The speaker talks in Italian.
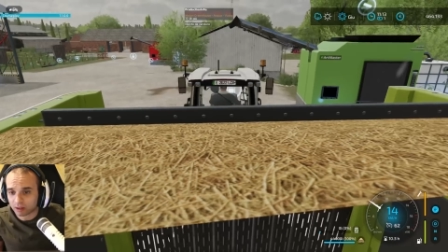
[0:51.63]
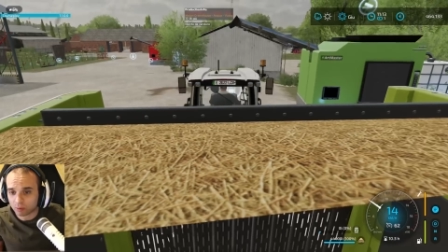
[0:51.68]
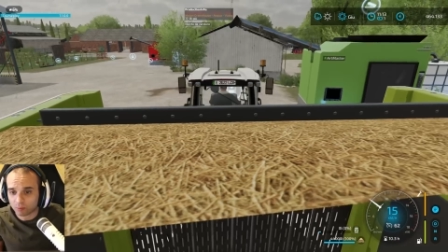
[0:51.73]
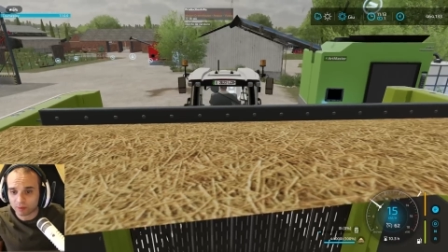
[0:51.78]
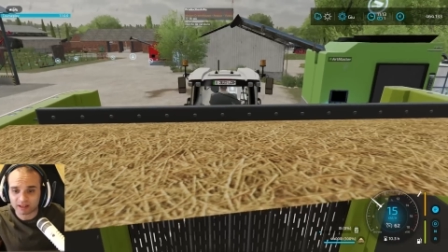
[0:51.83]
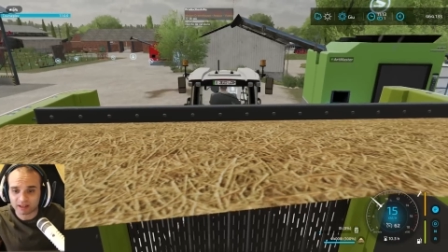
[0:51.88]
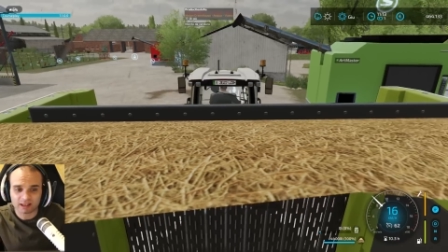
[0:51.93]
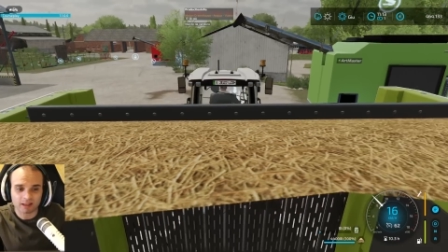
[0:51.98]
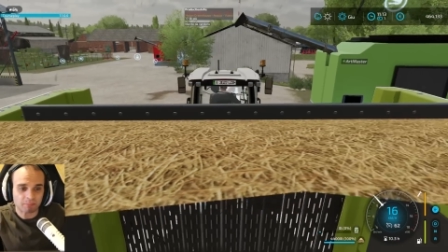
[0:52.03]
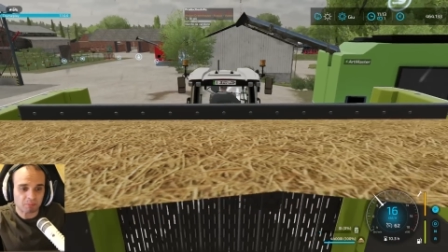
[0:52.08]

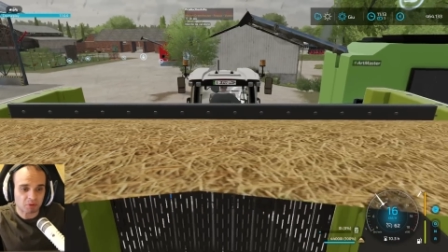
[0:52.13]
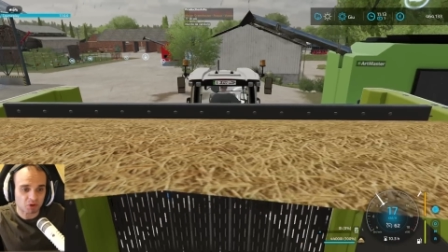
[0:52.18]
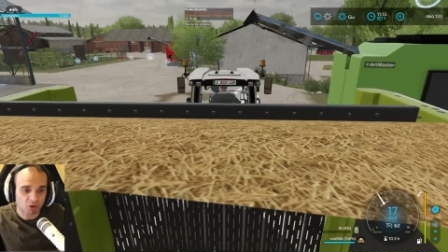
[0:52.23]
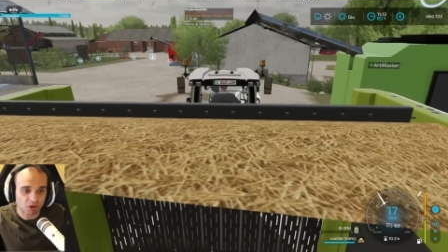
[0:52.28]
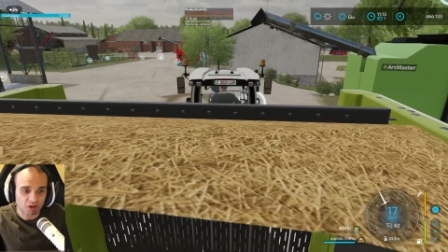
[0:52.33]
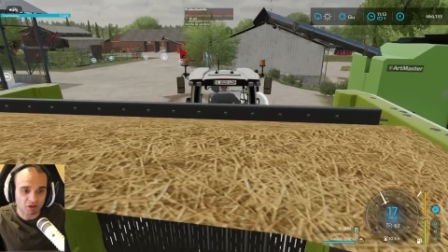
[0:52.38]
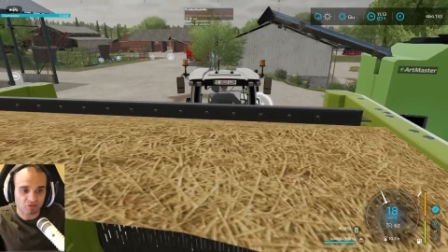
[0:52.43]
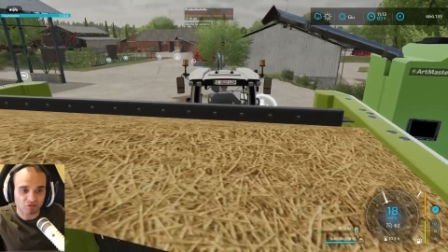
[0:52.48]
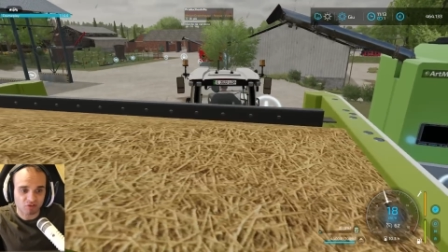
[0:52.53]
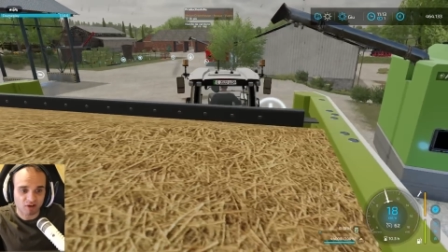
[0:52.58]
quanti
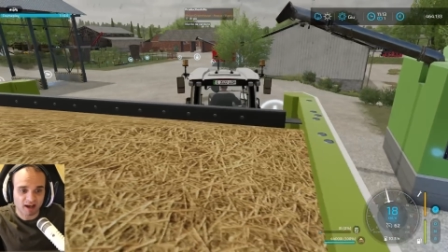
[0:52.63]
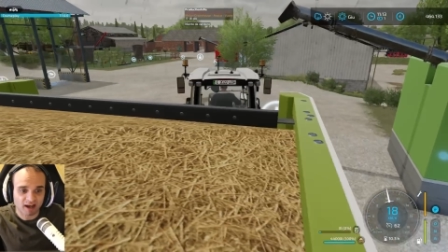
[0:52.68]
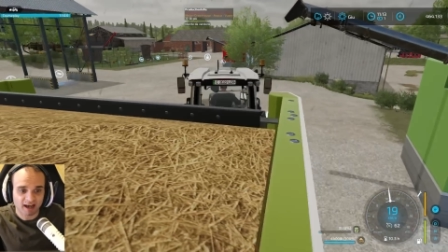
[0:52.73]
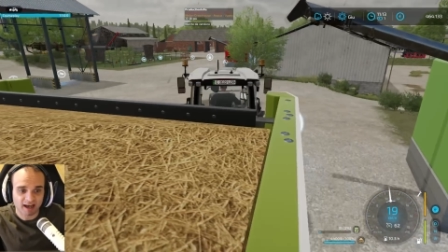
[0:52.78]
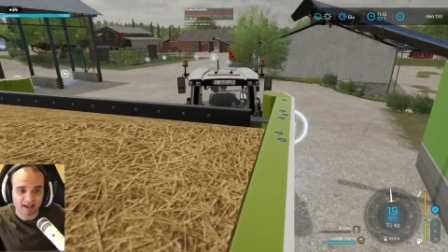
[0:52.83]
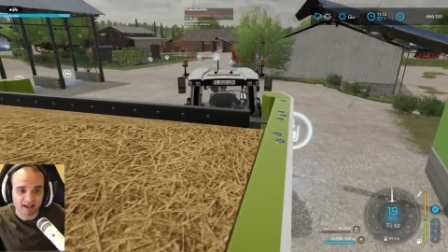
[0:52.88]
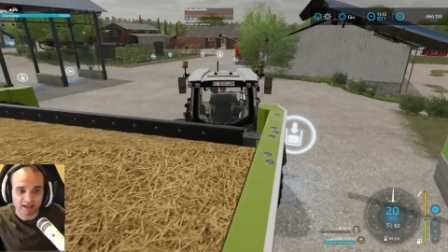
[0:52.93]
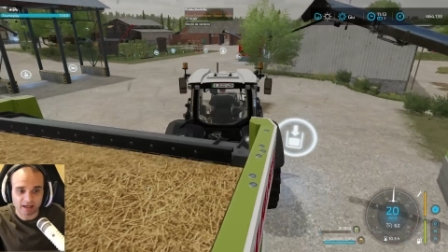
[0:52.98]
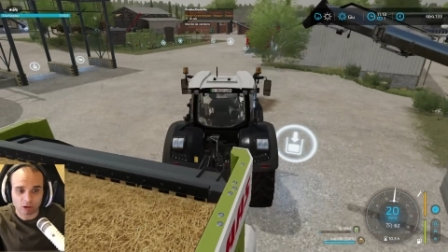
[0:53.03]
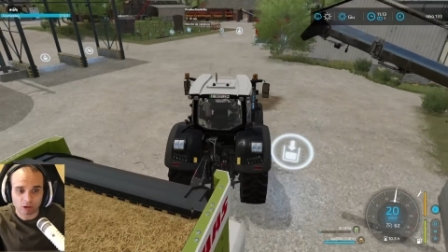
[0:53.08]
episodi
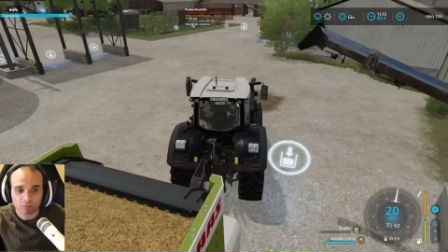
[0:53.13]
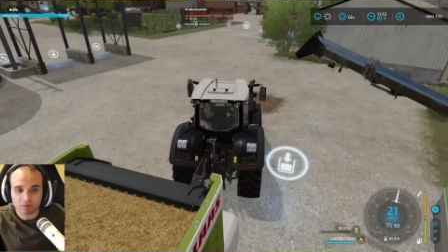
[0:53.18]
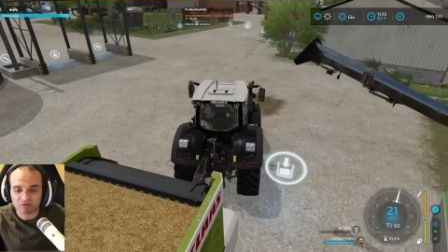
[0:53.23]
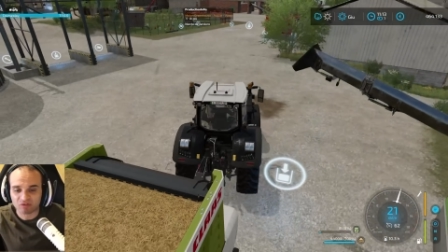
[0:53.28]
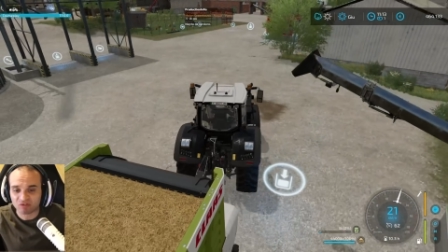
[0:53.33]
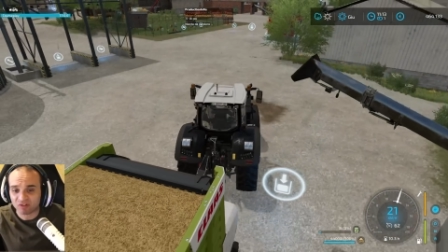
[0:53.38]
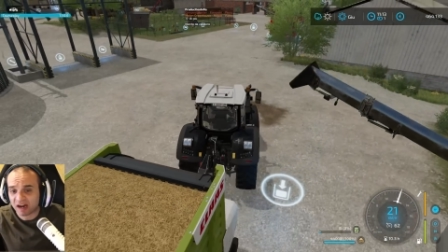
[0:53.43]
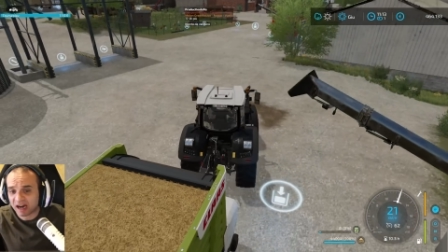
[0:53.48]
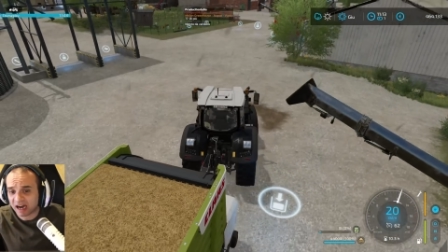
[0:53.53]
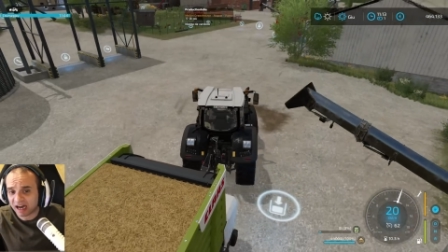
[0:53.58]
fare, come
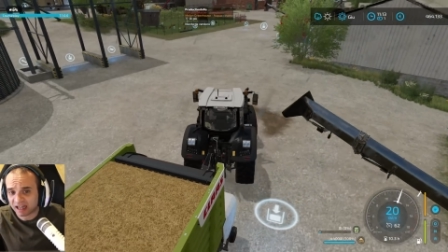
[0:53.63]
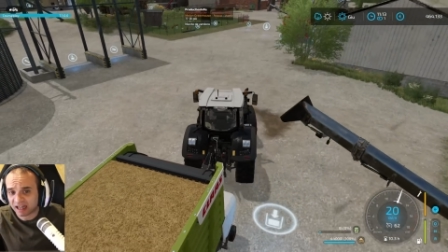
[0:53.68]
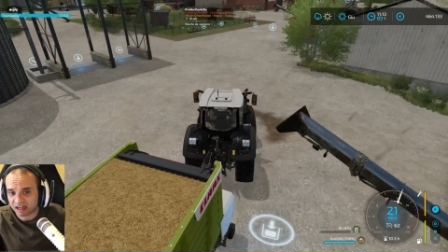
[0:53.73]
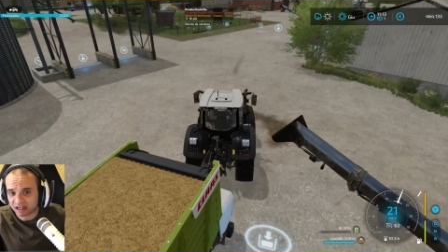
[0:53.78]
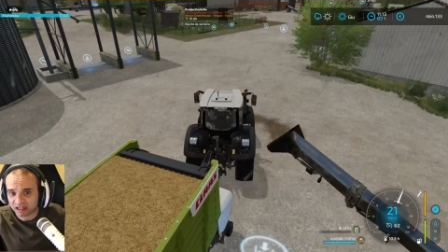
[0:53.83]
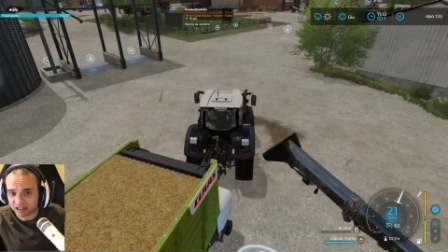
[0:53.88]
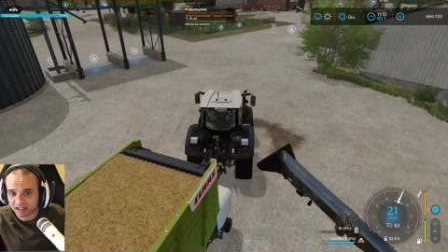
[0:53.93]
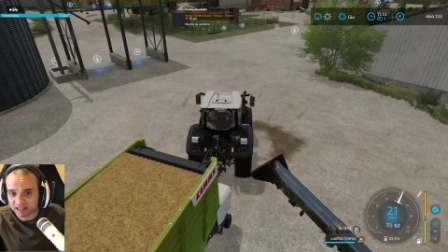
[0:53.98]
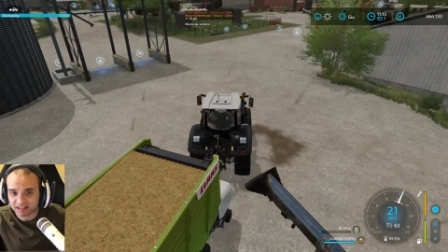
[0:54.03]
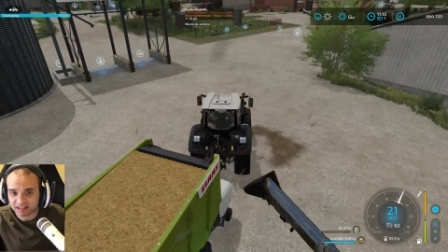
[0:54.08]

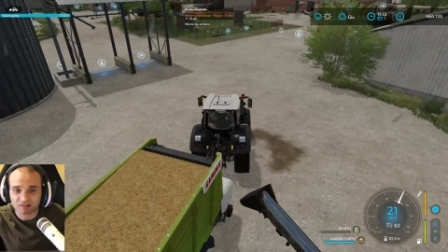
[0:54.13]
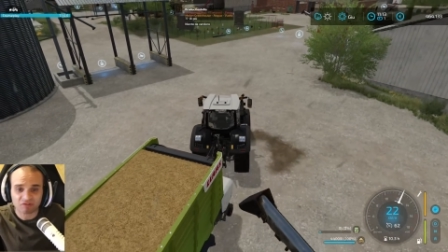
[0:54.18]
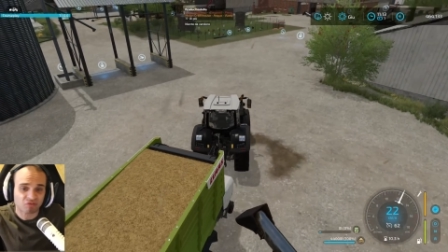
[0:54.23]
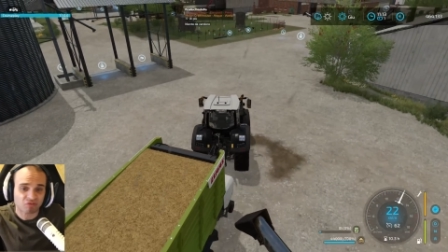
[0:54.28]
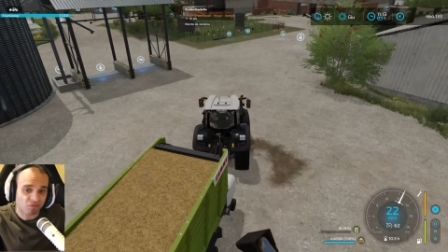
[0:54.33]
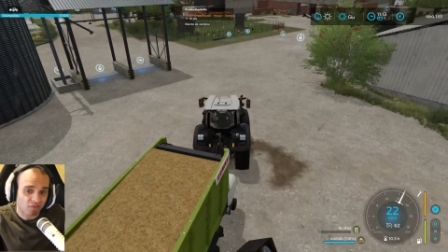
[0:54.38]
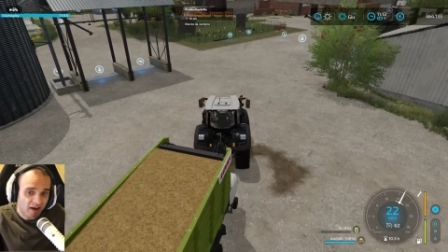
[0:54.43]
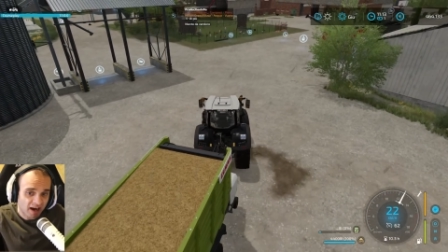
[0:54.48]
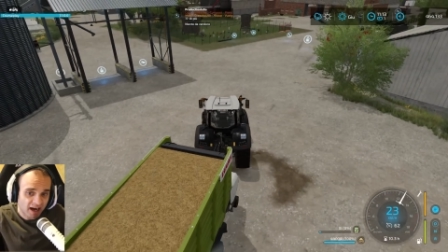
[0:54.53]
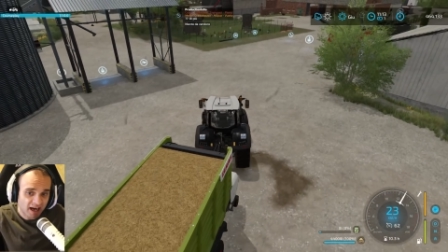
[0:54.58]
farli, se
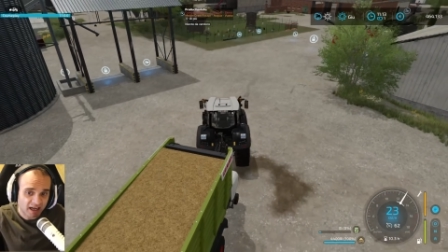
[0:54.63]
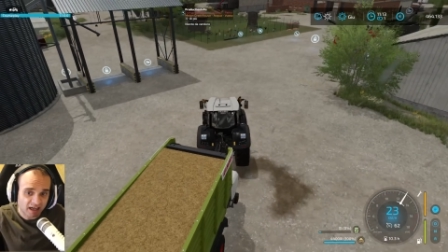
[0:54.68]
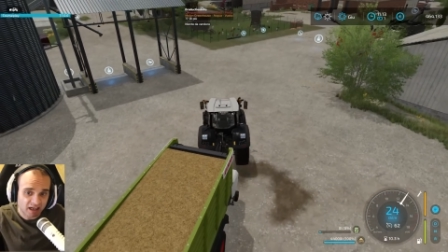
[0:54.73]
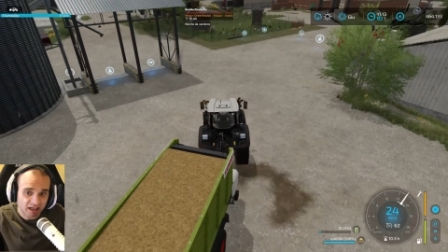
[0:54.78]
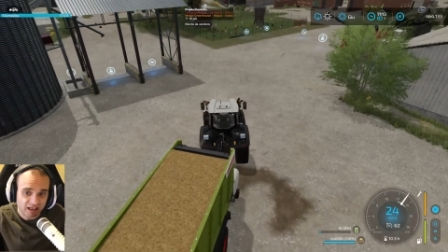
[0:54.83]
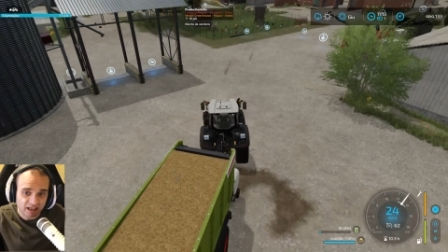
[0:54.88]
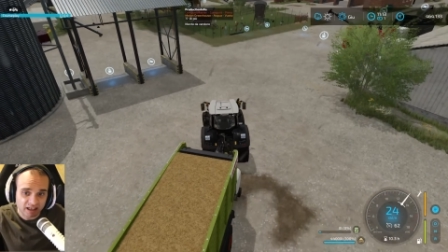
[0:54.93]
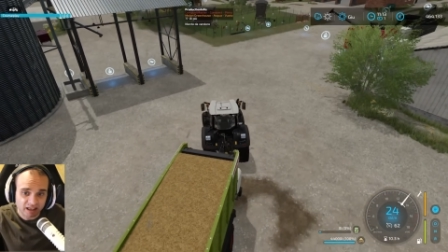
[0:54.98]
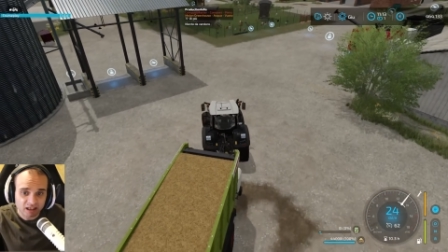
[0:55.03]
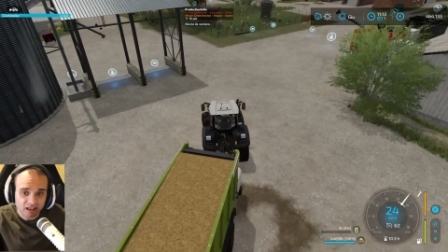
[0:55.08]

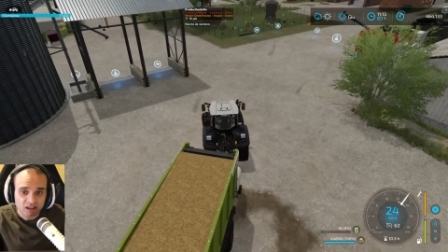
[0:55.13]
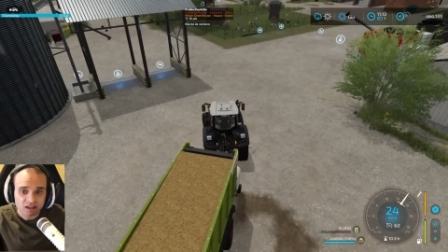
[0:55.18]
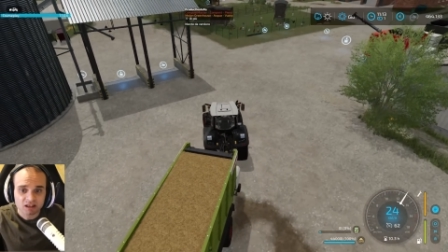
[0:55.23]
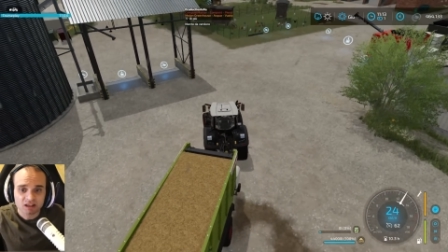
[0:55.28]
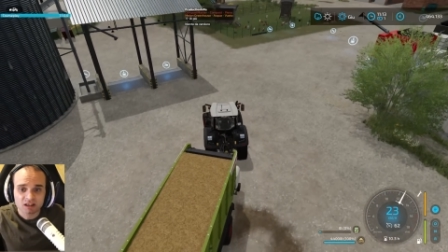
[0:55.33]
farli